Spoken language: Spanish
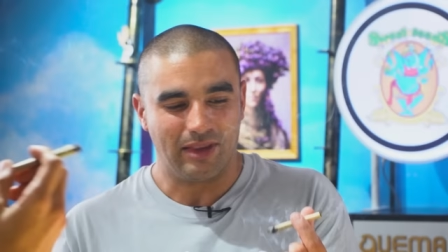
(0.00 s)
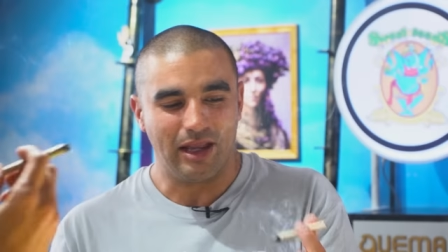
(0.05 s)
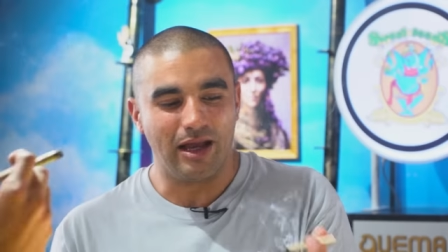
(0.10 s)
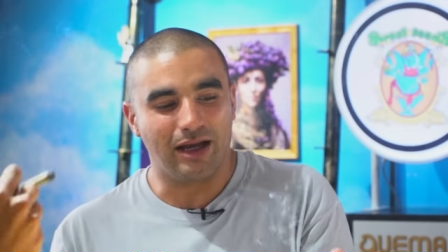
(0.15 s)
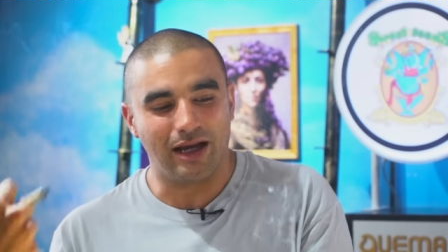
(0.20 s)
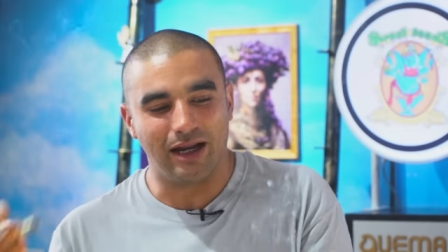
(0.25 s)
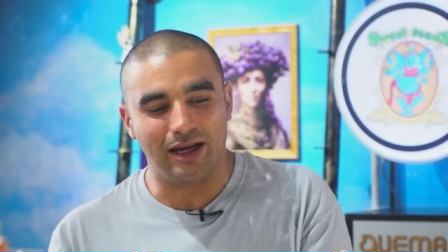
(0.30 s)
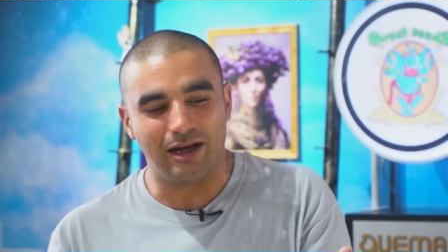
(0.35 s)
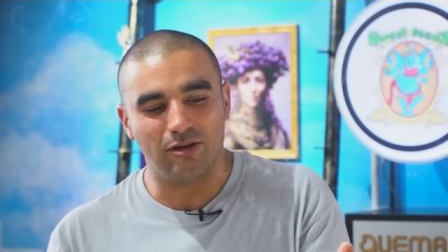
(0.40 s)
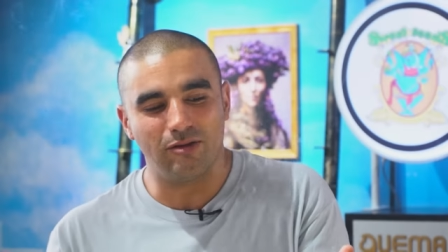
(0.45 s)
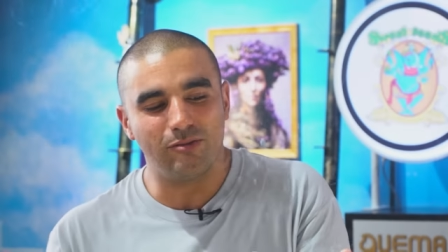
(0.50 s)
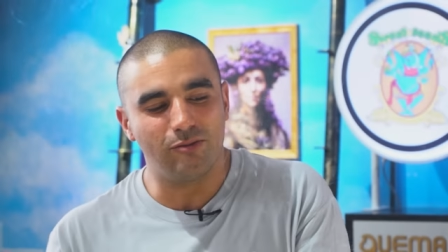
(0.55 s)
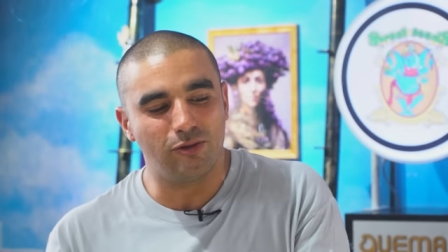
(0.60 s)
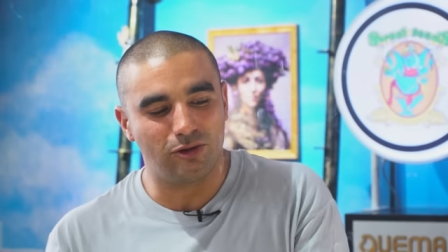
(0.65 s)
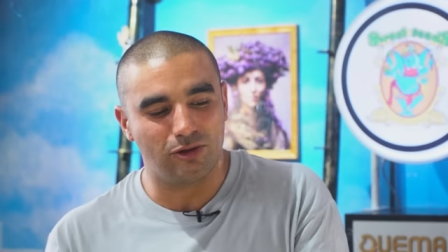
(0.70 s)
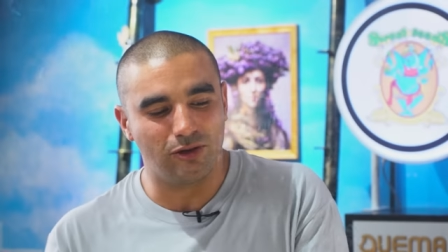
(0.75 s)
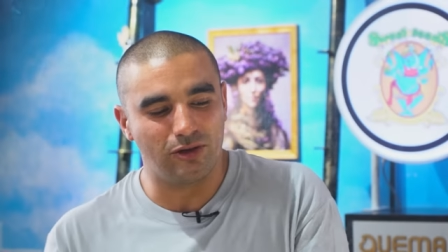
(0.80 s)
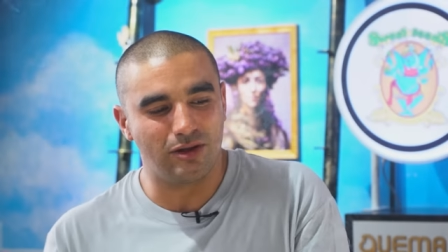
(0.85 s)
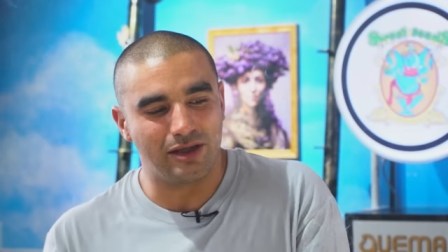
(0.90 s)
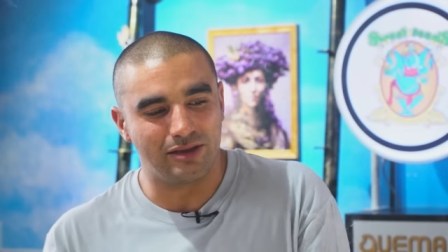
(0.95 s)
Acá la
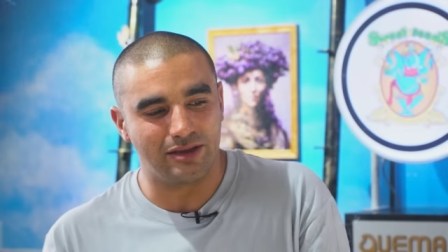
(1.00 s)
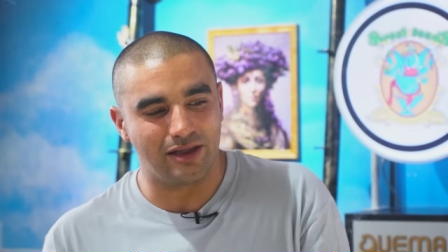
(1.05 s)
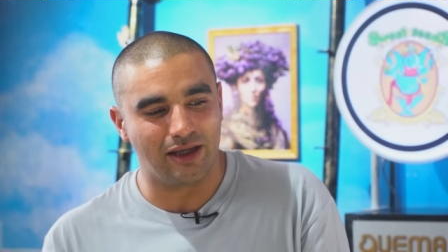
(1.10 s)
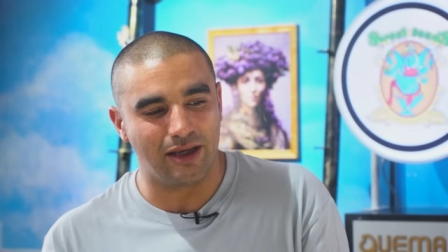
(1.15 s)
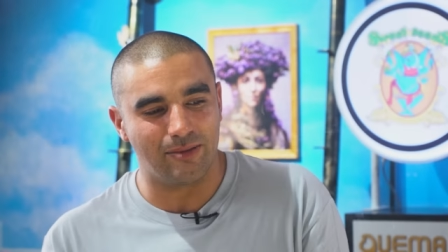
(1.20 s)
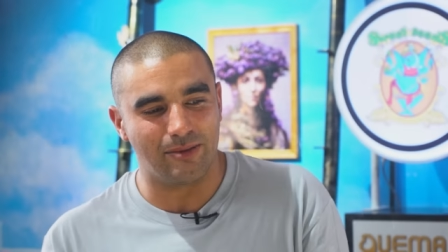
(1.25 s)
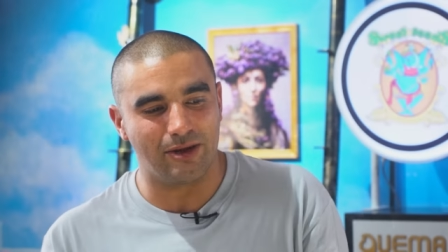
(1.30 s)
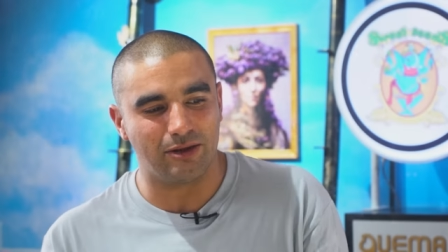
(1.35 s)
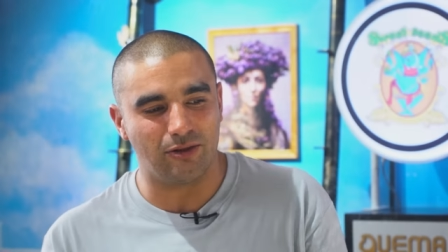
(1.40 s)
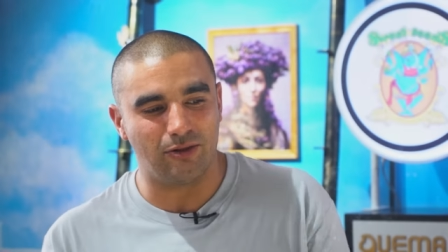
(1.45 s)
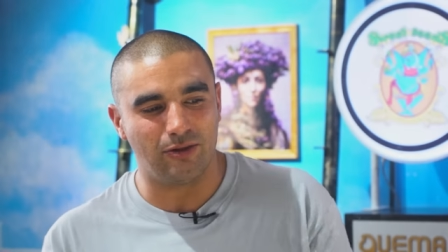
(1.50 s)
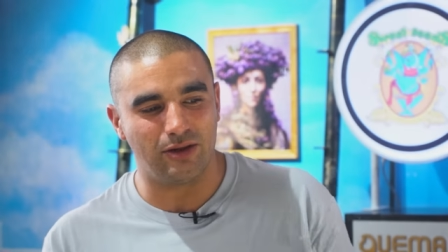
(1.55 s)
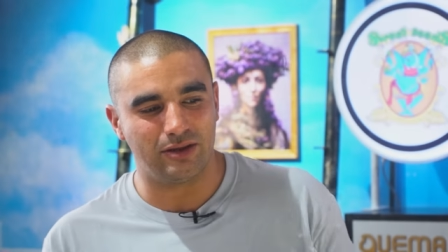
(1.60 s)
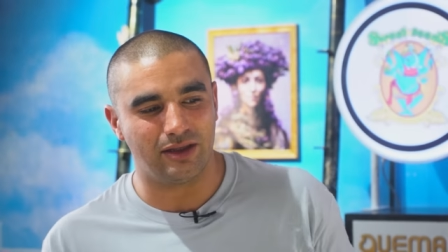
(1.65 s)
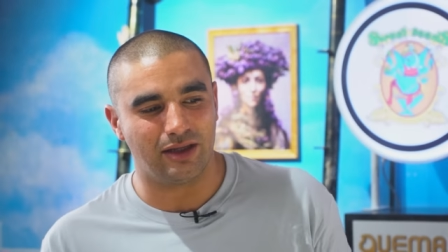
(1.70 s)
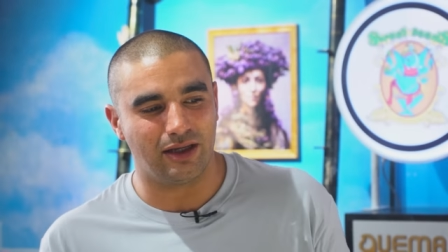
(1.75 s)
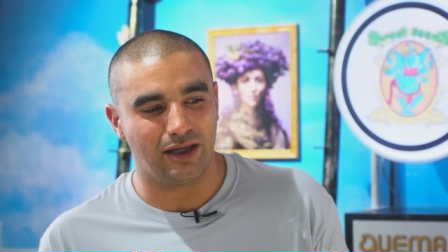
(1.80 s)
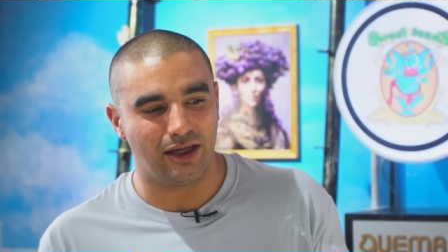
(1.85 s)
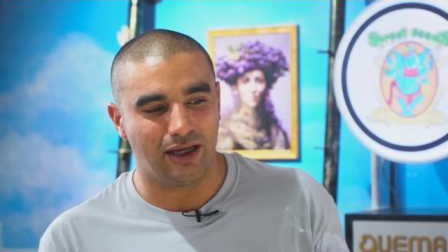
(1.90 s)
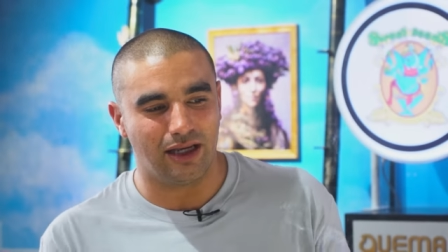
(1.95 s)
combustión ya se quema todo,
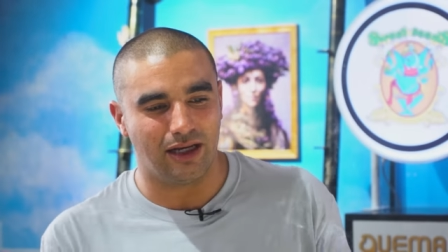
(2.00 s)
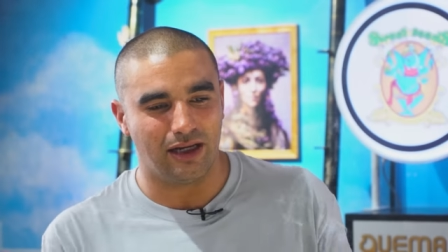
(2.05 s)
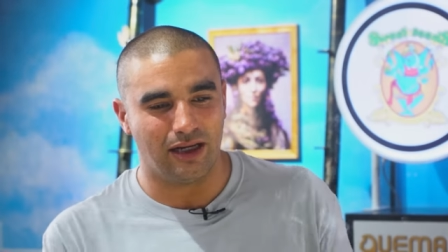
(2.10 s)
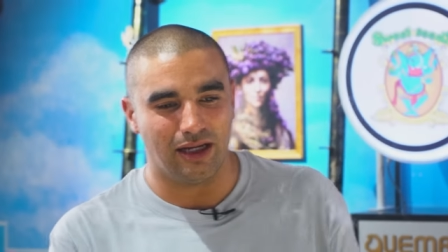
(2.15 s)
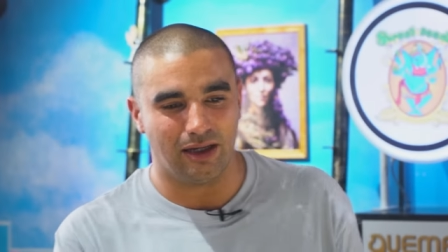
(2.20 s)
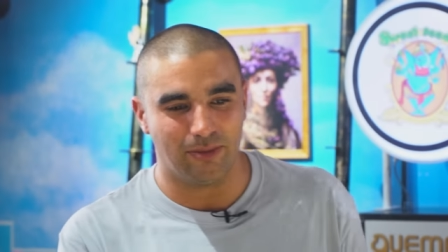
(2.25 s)
así que el,